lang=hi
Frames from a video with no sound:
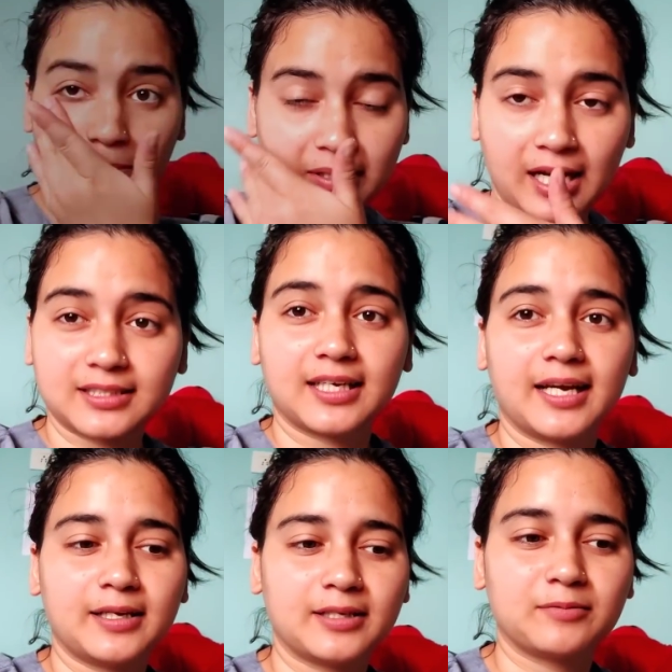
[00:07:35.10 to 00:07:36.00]
अब खाते
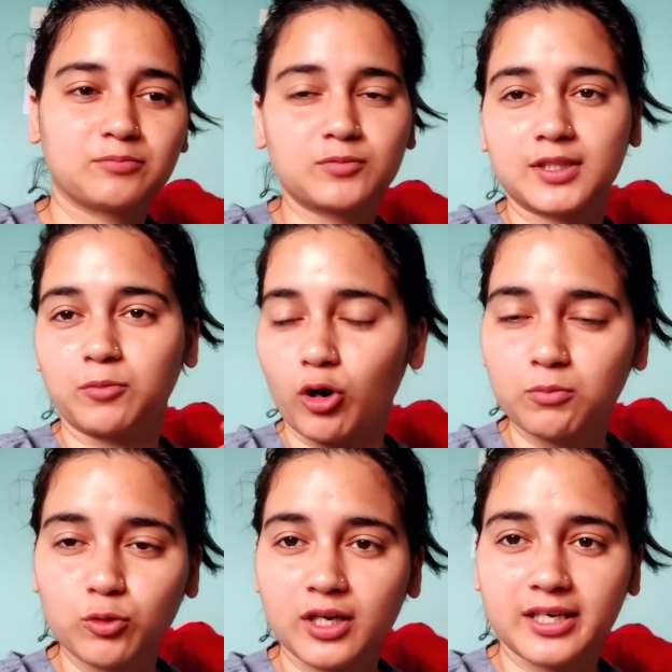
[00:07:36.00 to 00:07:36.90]
हैं बहुत
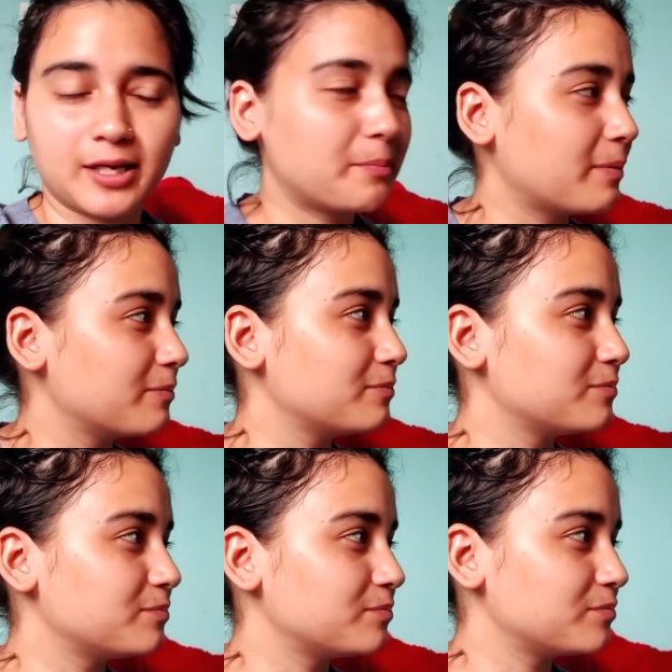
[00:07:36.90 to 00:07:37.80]
भूख लग रही है बन गया
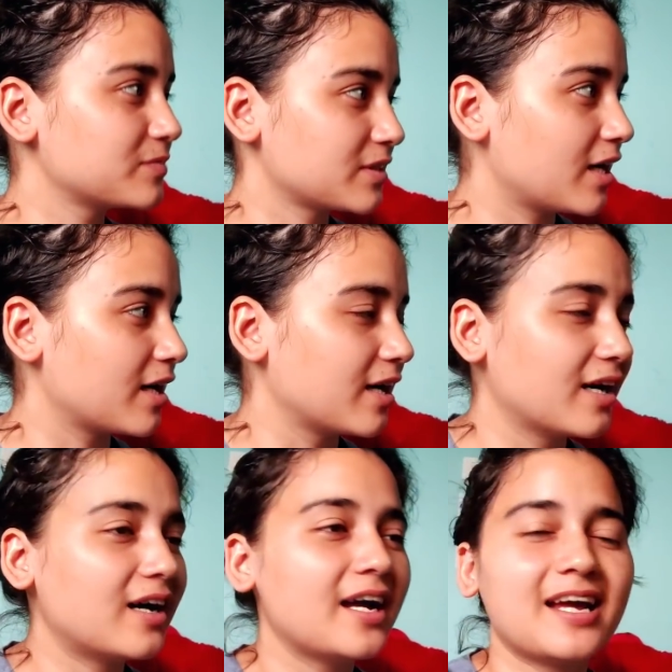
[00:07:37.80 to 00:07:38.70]
तो खाएंगे
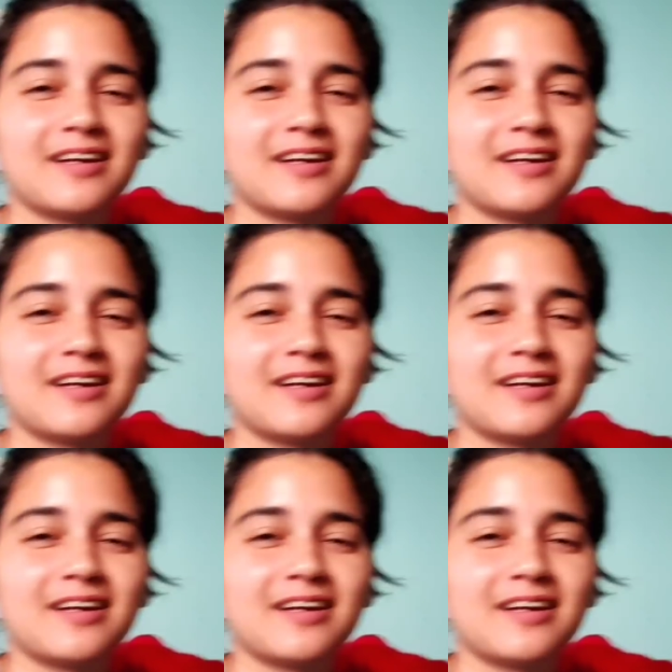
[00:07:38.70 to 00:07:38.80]
हाँ